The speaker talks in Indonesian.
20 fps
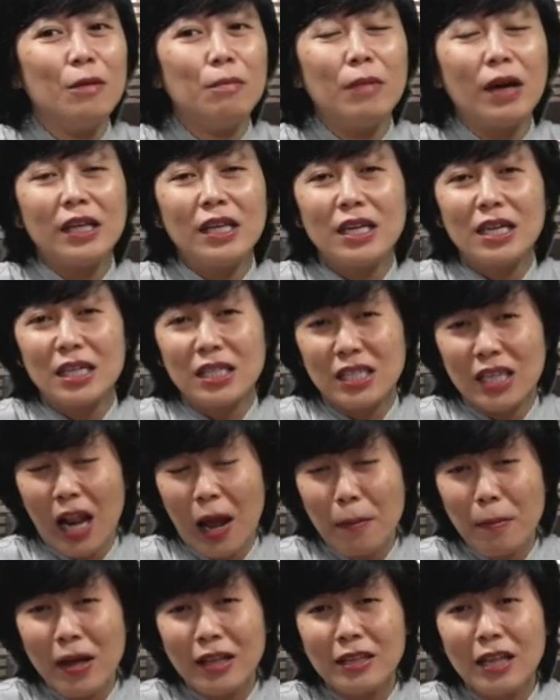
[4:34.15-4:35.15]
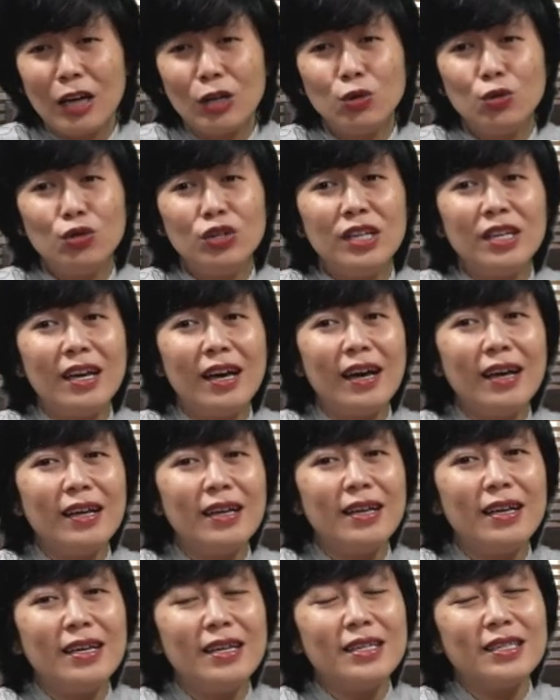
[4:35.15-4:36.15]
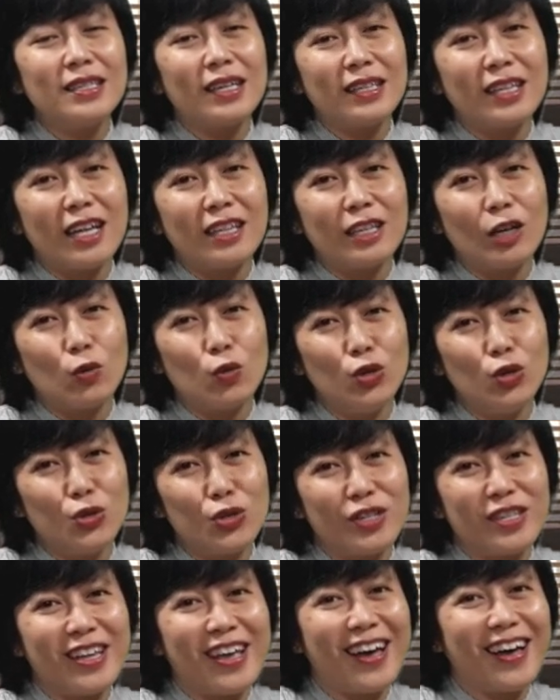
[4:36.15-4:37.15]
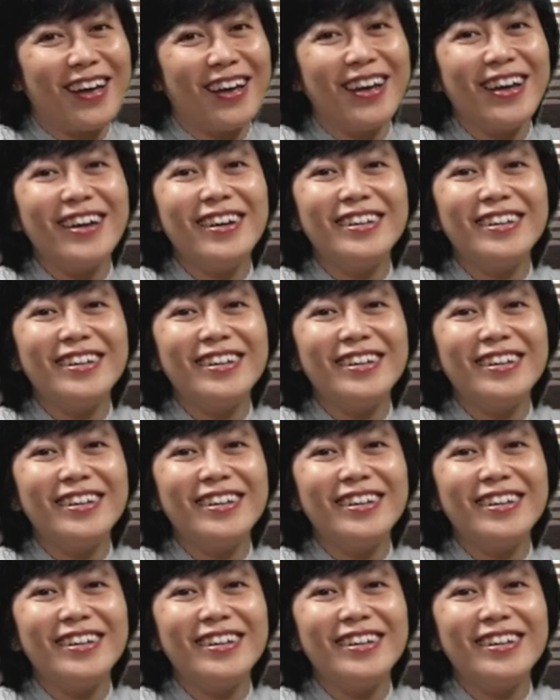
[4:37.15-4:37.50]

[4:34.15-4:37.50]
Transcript: bagi keselamatan dunia serta terwujudnya